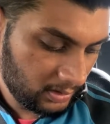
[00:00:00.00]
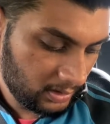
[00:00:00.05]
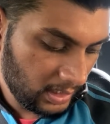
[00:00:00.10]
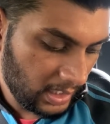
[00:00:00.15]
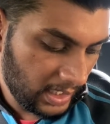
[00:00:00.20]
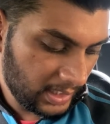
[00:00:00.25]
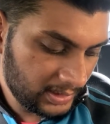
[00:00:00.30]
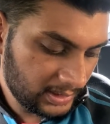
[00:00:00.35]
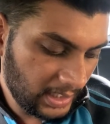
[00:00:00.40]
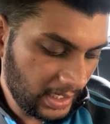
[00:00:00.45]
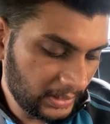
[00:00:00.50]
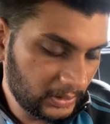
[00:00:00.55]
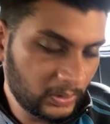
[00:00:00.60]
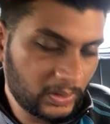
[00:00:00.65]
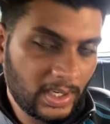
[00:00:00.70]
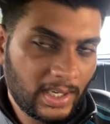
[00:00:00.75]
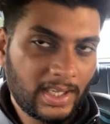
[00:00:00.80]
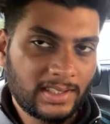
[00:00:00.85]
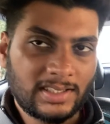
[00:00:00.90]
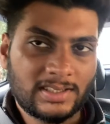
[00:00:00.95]
कार चलाएं तो
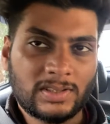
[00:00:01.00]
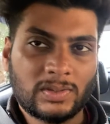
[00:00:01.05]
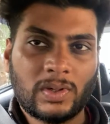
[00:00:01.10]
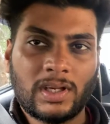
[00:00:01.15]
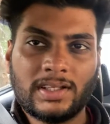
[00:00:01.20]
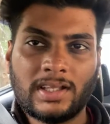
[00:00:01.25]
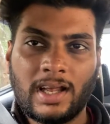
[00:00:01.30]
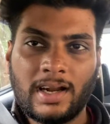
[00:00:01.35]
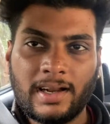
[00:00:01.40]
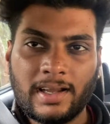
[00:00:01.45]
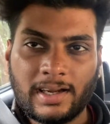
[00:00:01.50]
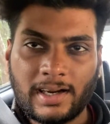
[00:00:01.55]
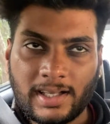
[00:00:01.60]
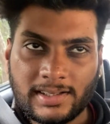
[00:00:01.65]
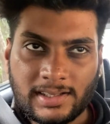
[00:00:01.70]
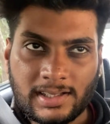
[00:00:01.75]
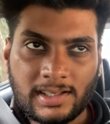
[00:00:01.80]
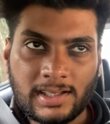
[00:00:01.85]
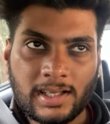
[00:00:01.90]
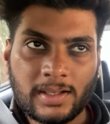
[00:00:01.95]
क्या क्या चीज़ों का ध्यान रखना
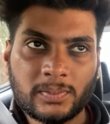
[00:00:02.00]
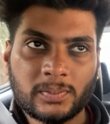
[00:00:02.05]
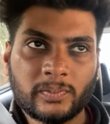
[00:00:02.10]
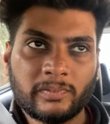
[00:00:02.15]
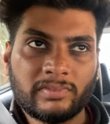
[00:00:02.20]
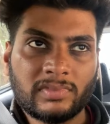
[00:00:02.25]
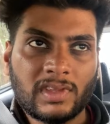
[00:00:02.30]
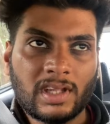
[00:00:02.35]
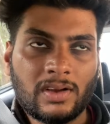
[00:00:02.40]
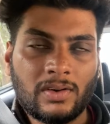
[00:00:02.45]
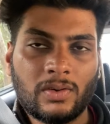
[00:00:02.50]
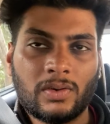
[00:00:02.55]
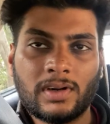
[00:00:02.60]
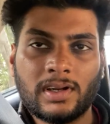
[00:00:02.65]
चाहिए और